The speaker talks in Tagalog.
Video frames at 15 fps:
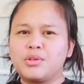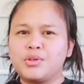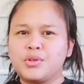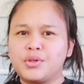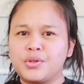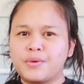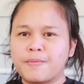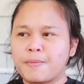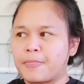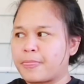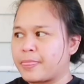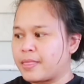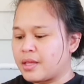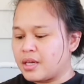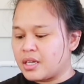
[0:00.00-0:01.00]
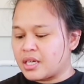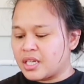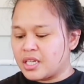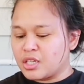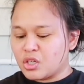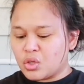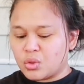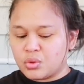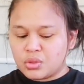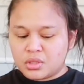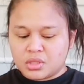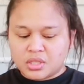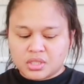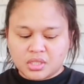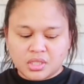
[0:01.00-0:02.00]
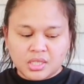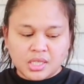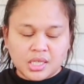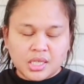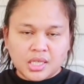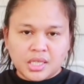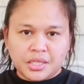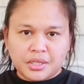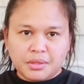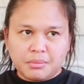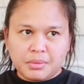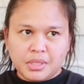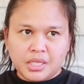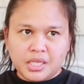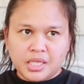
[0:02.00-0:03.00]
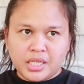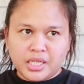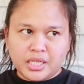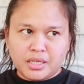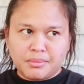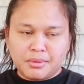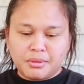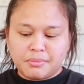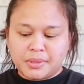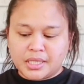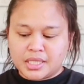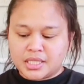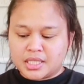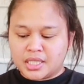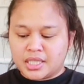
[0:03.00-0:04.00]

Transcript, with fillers: yung raincoat na binili namin para sa